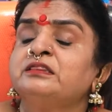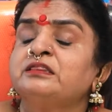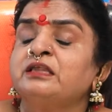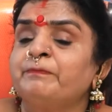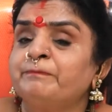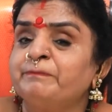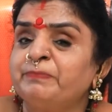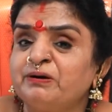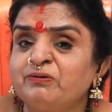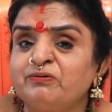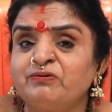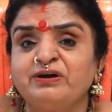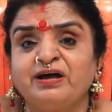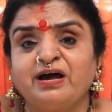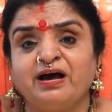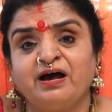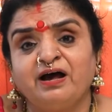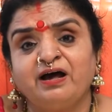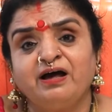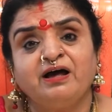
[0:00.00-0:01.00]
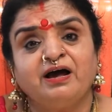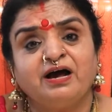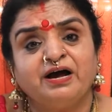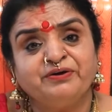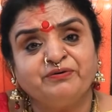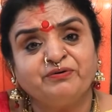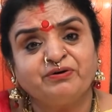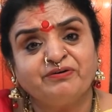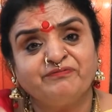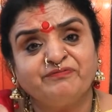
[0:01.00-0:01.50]
తప్పకుండా ఆ
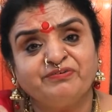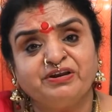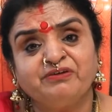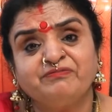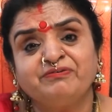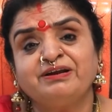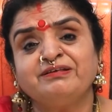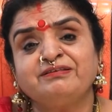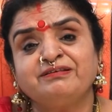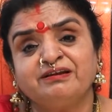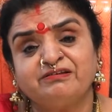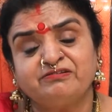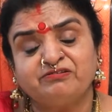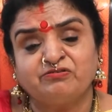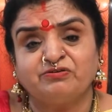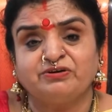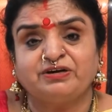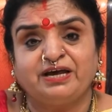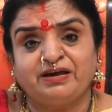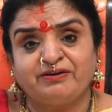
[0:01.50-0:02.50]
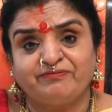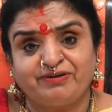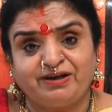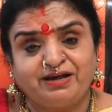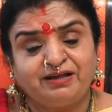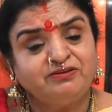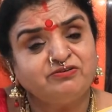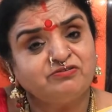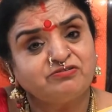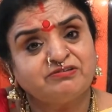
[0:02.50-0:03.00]
యొక్క విలువలు తెలుసుంటాయి
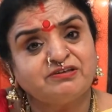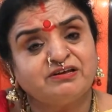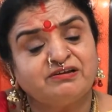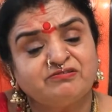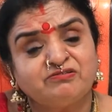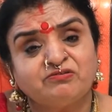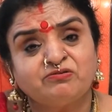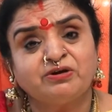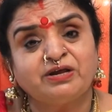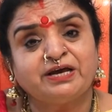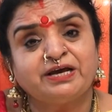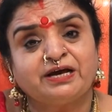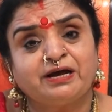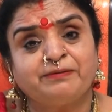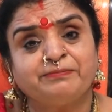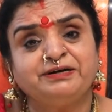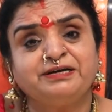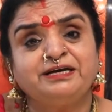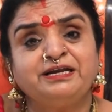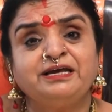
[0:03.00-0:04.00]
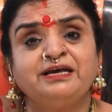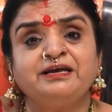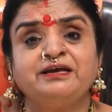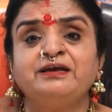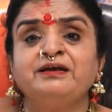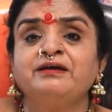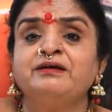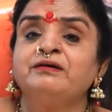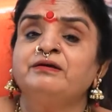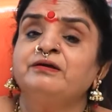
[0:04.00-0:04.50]
వాల్యూస్ తెలుసుంటాయి కాబట్టి
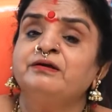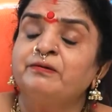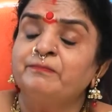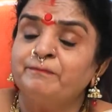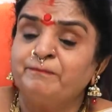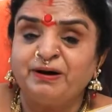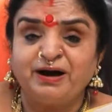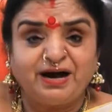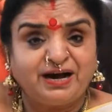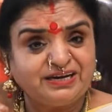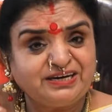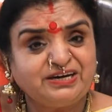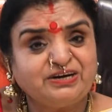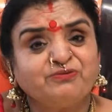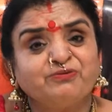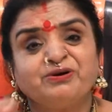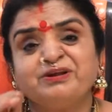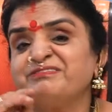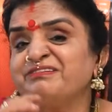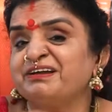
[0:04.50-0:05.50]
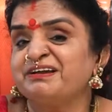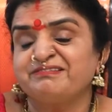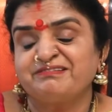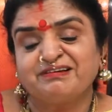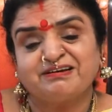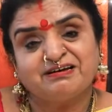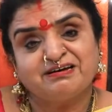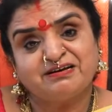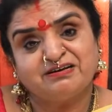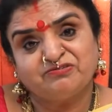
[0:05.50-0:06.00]
భార్యను కూడా చాలా
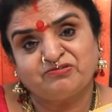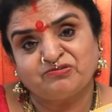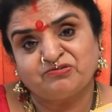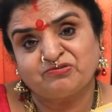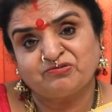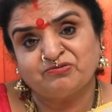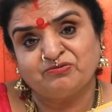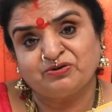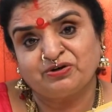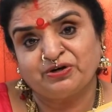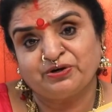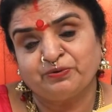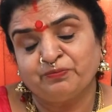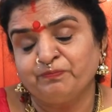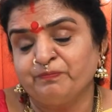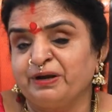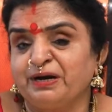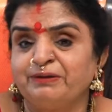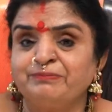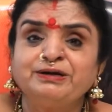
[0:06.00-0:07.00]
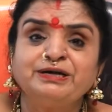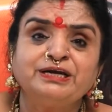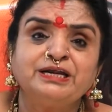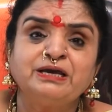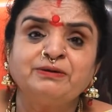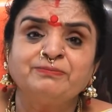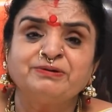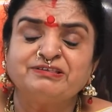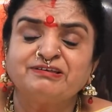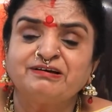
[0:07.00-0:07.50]
చక్కగా చూసుకుంటాడు మనమంటే
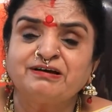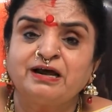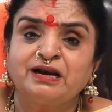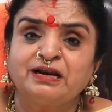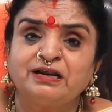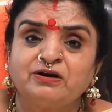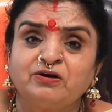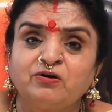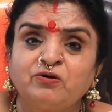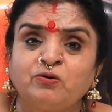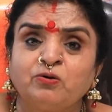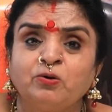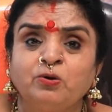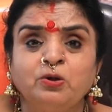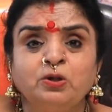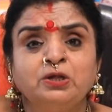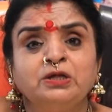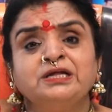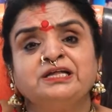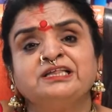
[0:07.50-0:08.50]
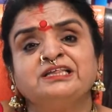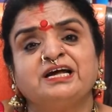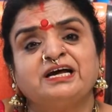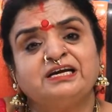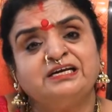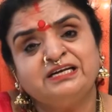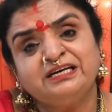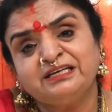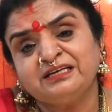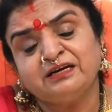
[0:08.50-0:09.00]
ఈ మధ్యకాలంలో
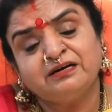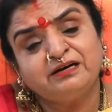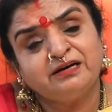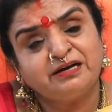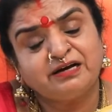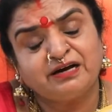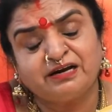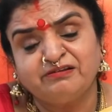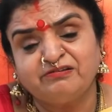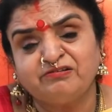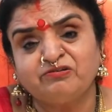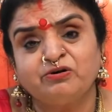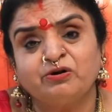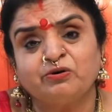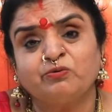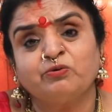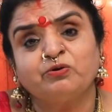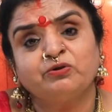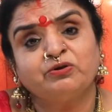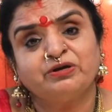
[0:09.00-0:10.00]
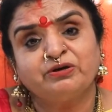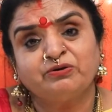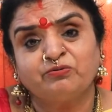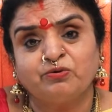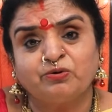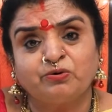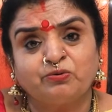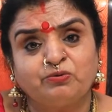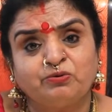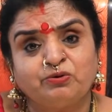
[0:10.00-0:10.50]
తల్లి తండ్రి కలిసి ఉండకూడదని
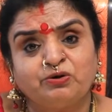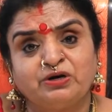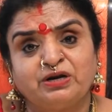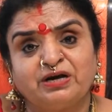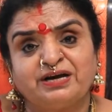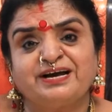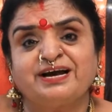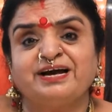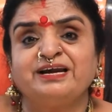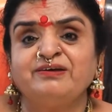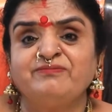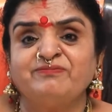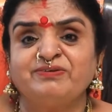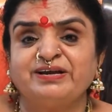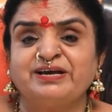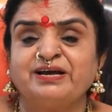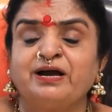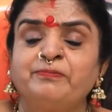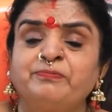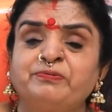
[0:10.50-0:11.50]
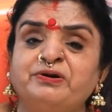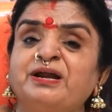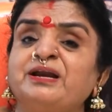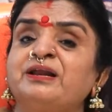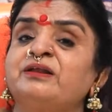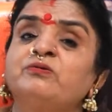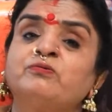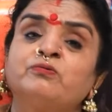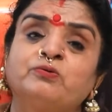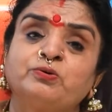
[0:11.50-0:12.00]
కోరుకుంటున్నాం కానీ
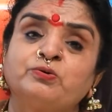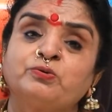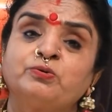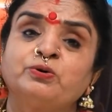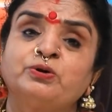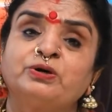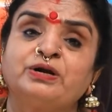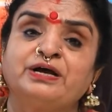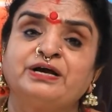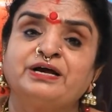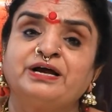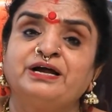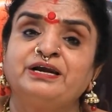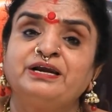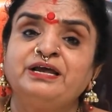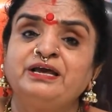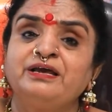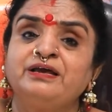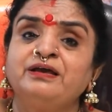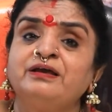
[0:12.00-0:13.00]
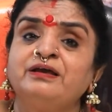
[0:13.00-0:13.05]
విడికాపురాలను కోరుకుంటున్నాం కానీ